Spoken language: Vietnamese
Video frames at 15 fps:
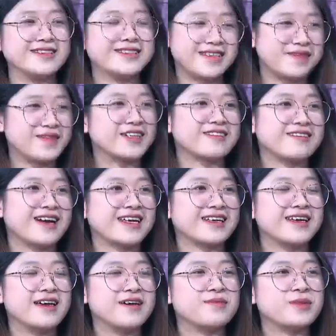À, dạ vâng thưa
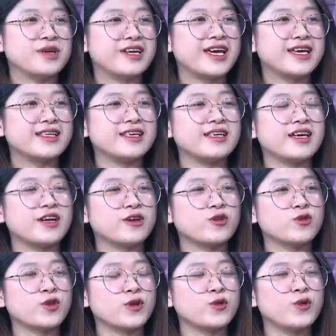anh, mới đây thì à,
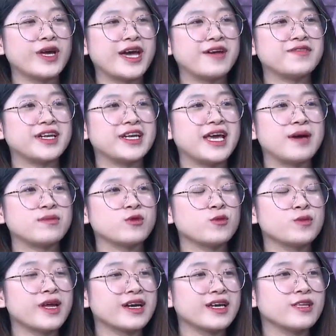đội tuyển U22 Việt Nam
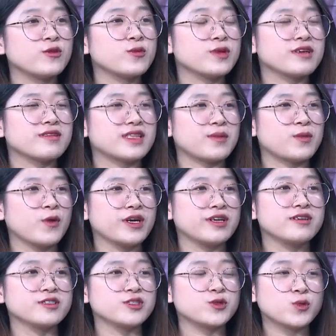cũng đã kết thúc được tập
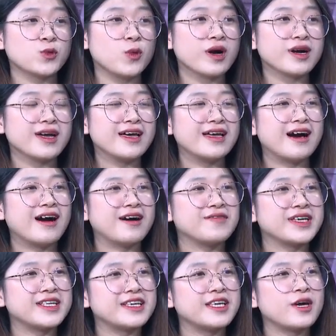huấn ở Trung Quốc.
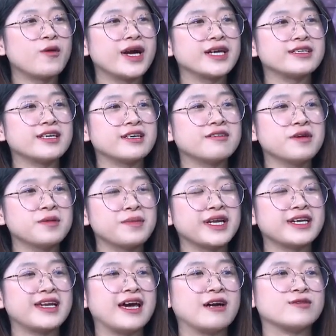À, vậy thì theo anh thì gương
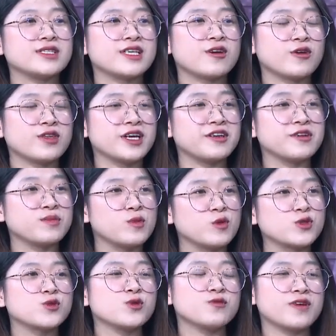mặt nào sẽ có thể được
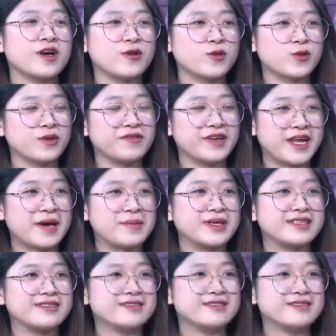bổ sung vào đội tuyển Việt Nam